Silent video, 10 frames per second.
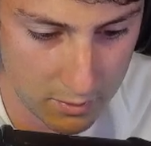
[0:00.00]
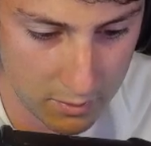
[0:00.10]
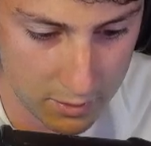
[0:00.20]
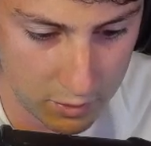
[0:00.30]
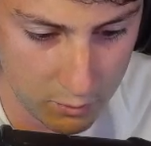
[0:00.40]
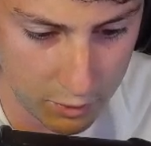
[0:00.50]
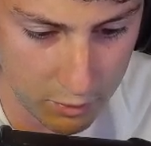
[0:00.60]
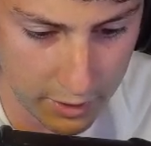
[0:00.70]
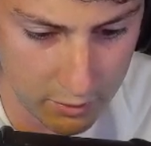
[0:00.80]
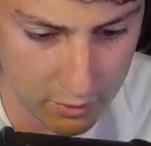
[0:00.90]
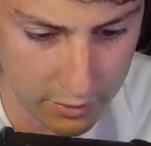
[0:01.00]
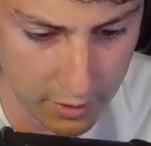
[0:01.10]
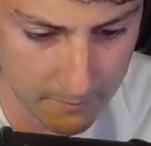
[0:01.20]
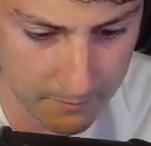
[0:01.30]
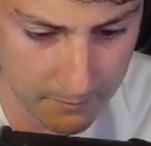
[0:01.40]
Estoy muerto, creo. No,
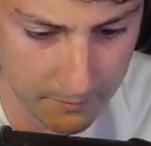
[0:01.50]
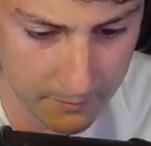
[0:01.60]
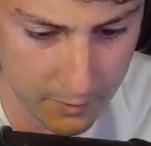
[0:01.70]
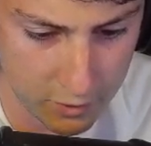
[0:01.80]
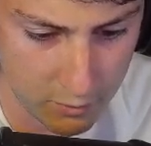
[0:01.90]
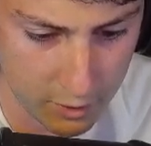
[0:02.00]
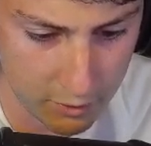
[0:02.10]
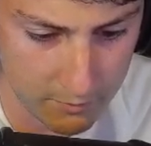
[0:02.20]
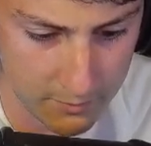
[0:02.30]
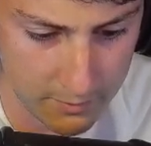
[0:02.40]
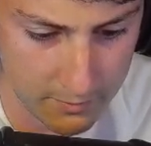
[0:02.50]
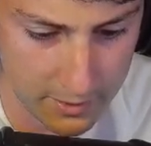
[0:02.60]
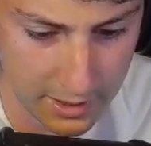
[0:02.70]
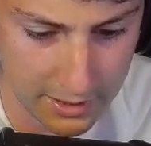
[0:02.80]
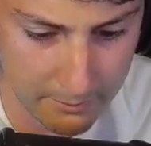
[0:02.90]
no estoy muerto.
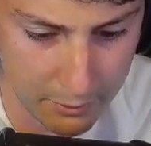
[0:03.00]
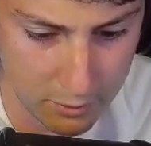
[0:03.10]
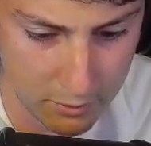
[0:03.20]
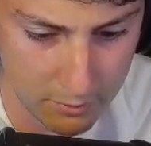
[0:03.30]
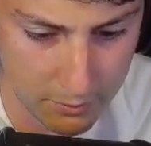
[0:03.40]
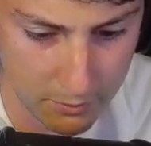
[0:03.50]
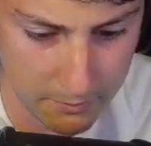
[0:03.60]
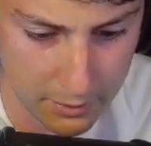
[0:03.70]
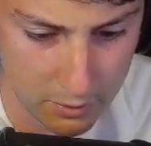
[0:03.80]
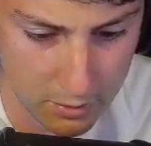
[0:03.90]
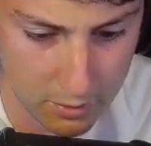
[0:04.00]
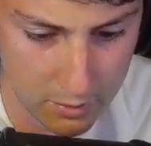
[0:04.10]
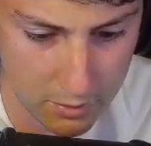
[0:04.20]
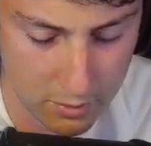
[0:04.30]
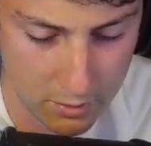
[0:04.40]
Y él tampoco por un pelo.
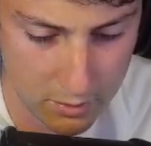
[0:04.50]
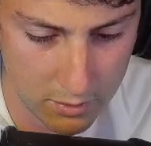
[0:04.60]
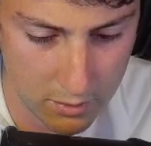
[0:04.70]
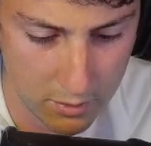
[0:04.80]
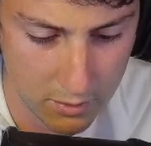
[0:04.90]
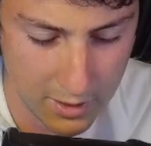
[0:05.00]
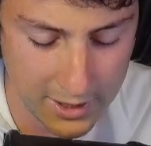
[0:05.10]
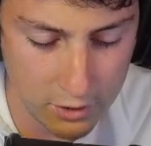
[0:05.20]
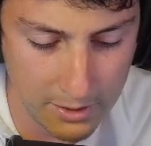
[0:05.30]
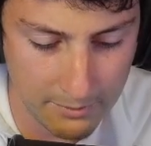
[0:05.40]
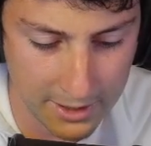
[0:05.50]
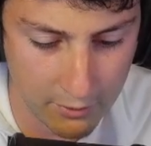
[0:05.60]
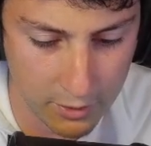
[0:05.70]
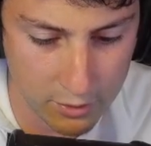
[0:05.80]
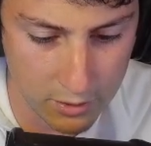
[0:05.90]
Ha hecho bien
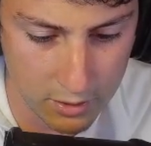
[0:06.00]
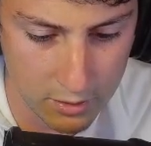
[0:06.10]
matando eso, ¿eh?